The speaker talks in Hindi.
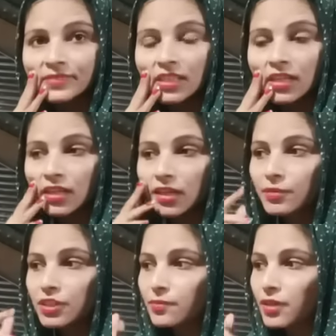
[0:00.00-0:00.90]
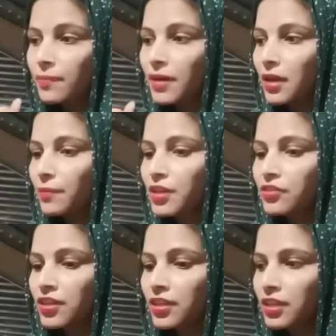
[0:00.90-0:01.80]
कमीज मैंने पहला भेज
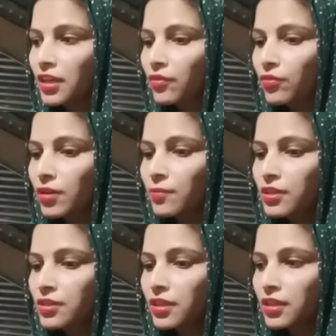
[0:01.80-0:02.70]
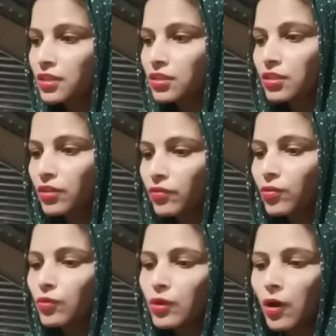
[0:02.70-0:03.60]
रखी है उड़े भेज रखी सीधे भी वो
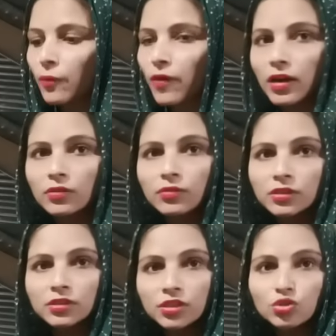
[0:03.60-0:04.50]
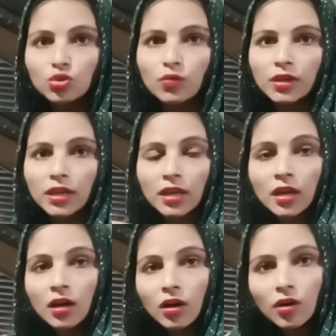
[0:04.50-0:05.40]
वहाँ उड़े स्टिच होवेंगे
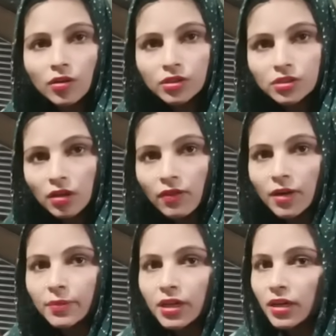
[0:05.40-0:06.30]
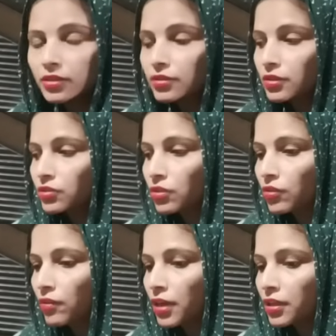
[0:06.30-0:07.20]
और सलवार मैंने अड़ स्टिच करवा
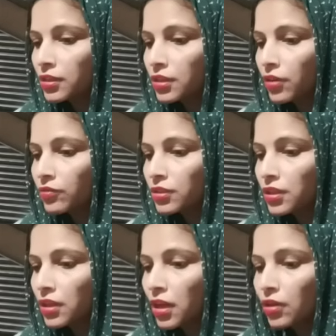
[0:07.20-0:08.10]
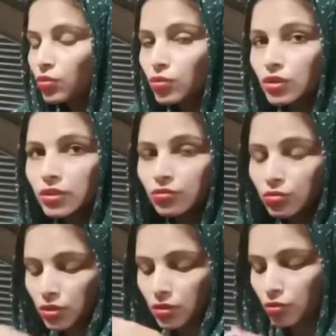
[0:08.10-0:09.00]
रखी है उनकी तो ये तो
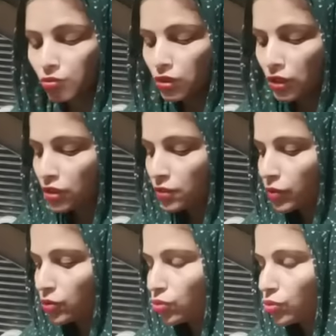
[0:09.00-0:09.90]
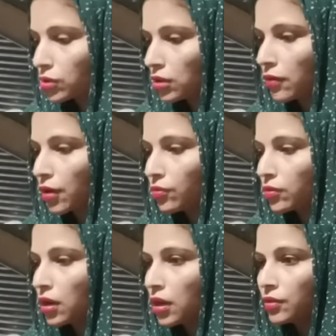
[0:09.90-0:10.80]
दिक्कत हो जाएगी इसमें तो दो सलवार और
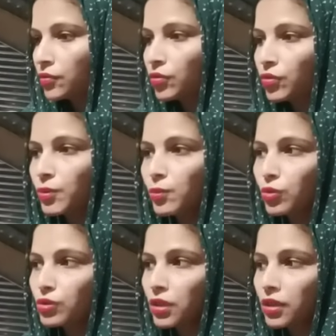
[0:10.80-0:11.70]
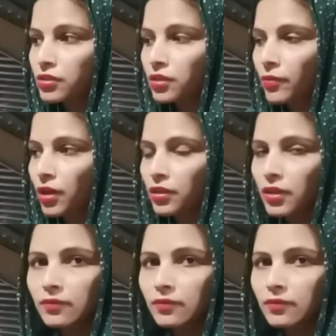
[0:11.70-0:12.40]
गाल लेंगे और भी बहुत सारे सामान हैं